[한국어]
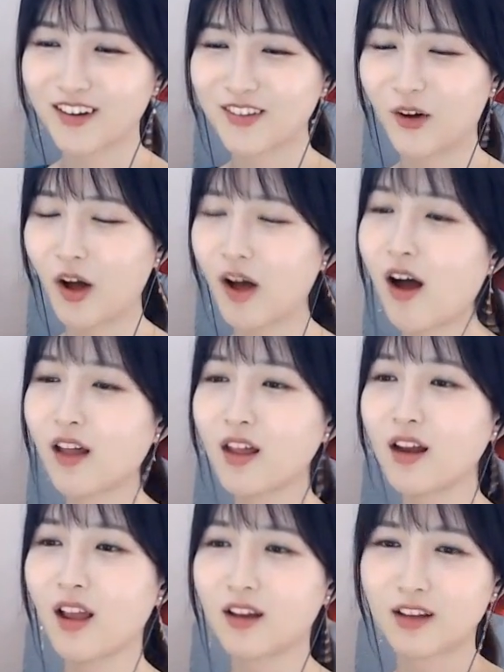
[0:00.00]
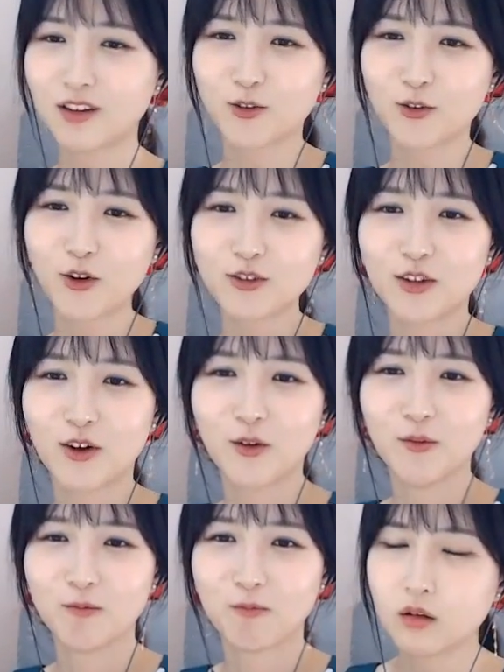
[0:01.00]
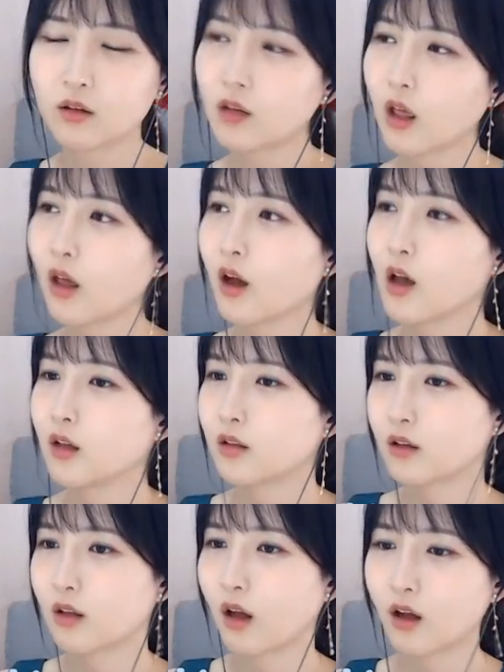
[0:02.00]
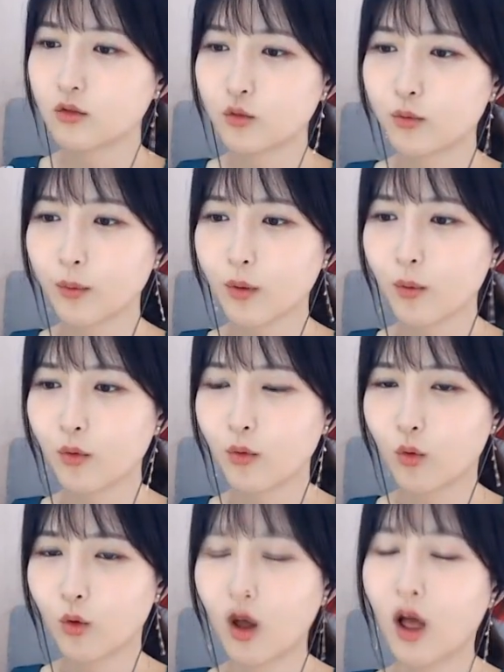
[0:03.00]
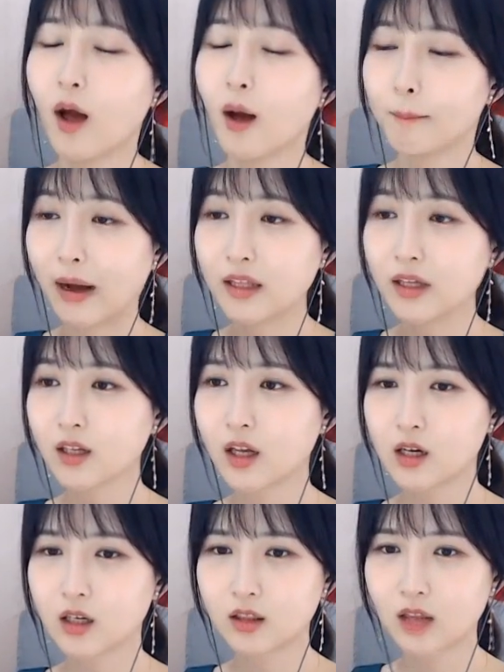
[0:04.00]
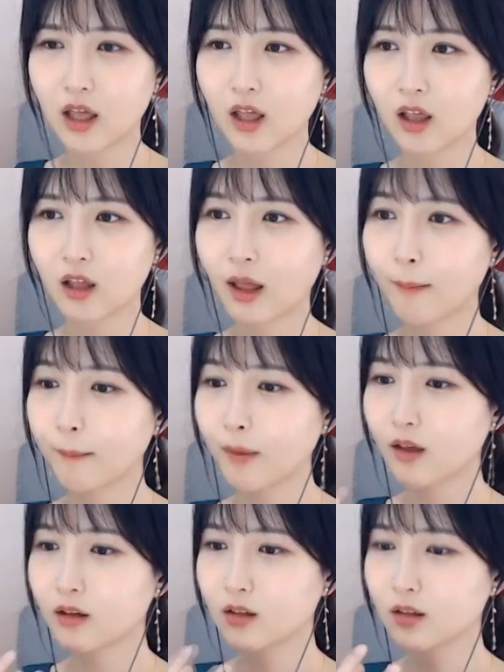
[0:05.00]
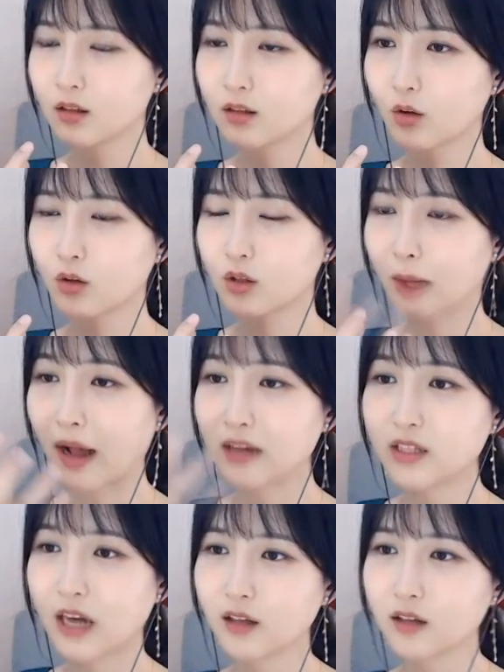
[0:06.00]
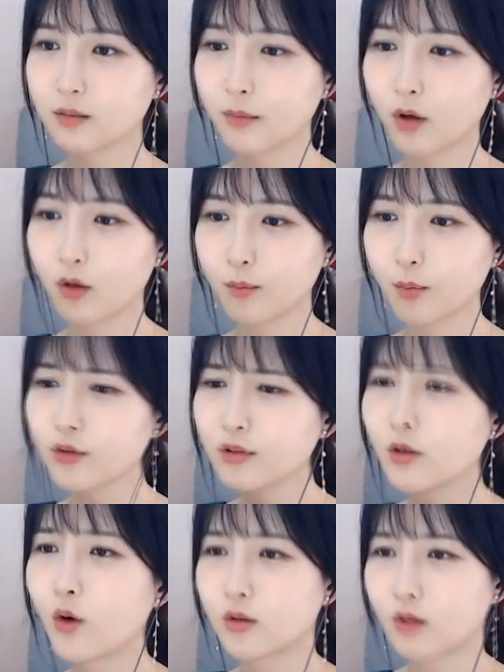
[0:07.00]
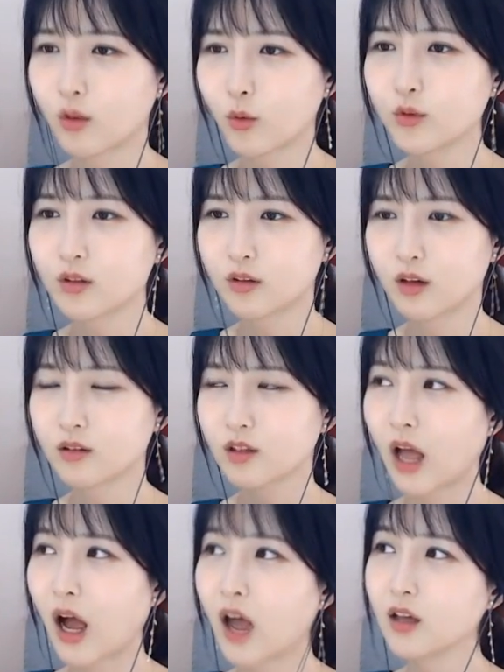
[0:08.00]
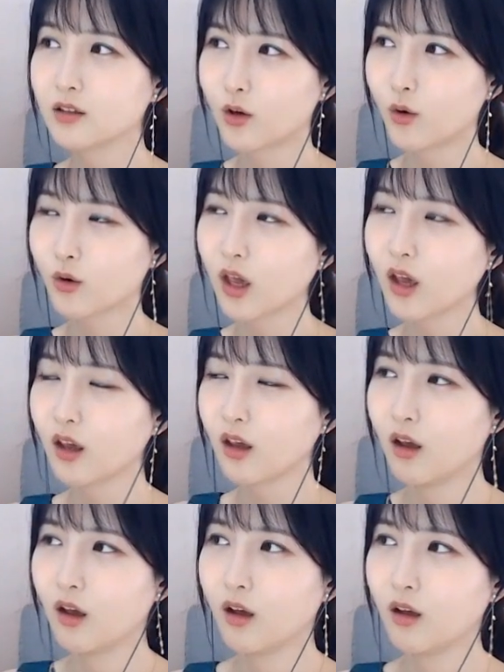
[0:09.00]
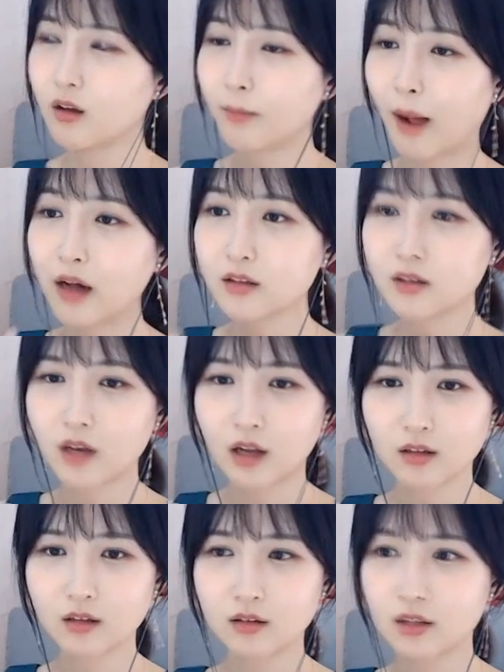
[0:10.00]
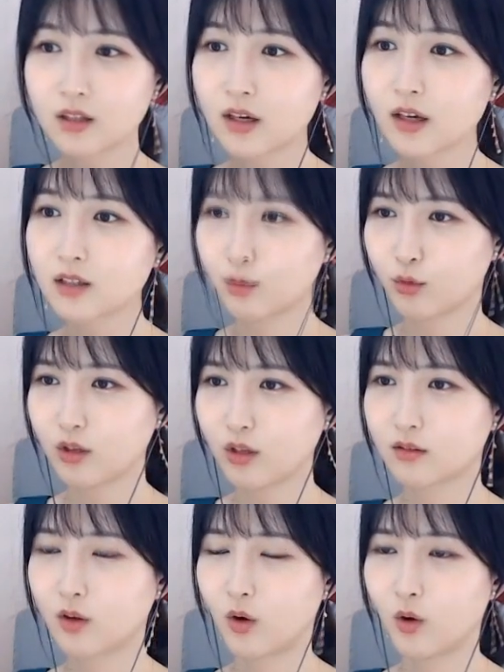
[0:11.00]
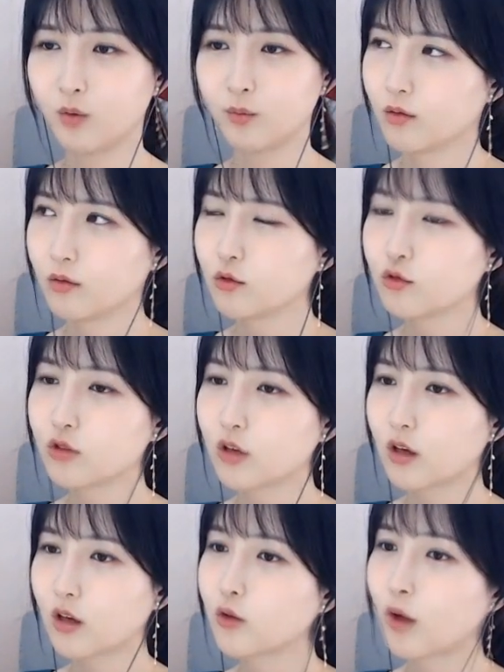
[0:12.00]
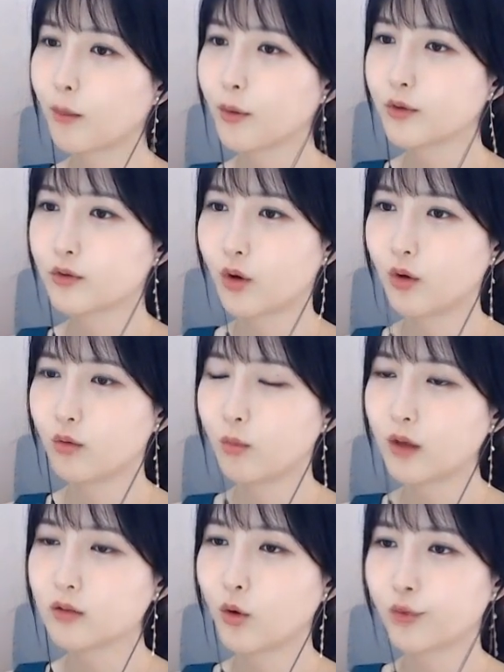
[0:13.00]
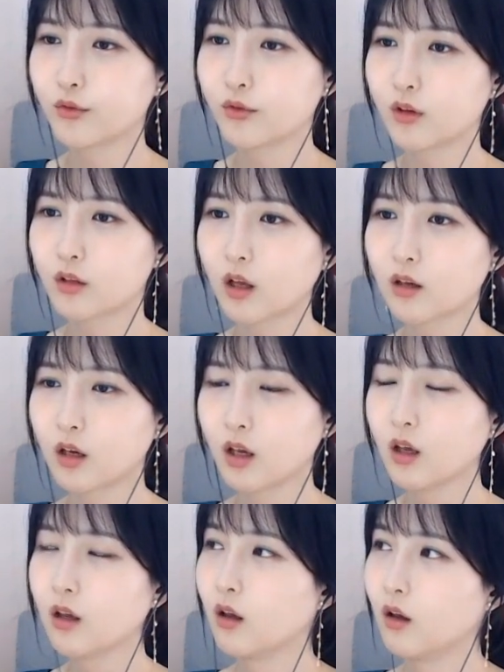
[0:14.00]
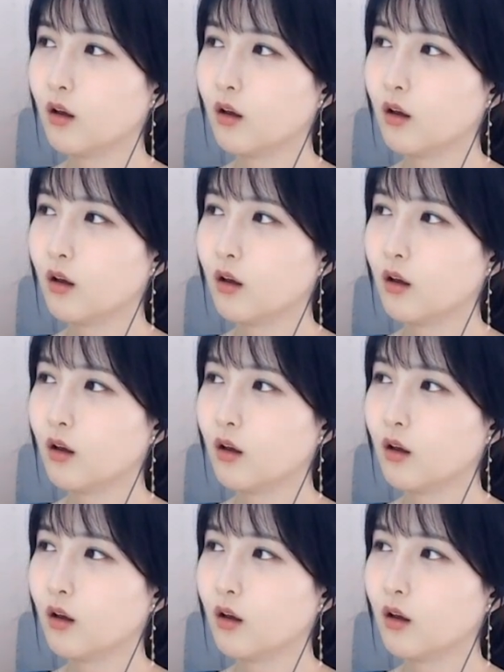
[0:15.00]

그래서 아, 안 할래 그냥 그걸 껐어. 그때가 이제 그냥 한두 번 펴본 거고, 만약에 내가 그때 담배 그 맛을 알았으면 폈을 것 같아 솔직히. 근데 다행스럽게 그 맛을 나는 느끼질 못했어. 그리고 그냥 계속 안 폈죠. 맛이 없으니까 딱히.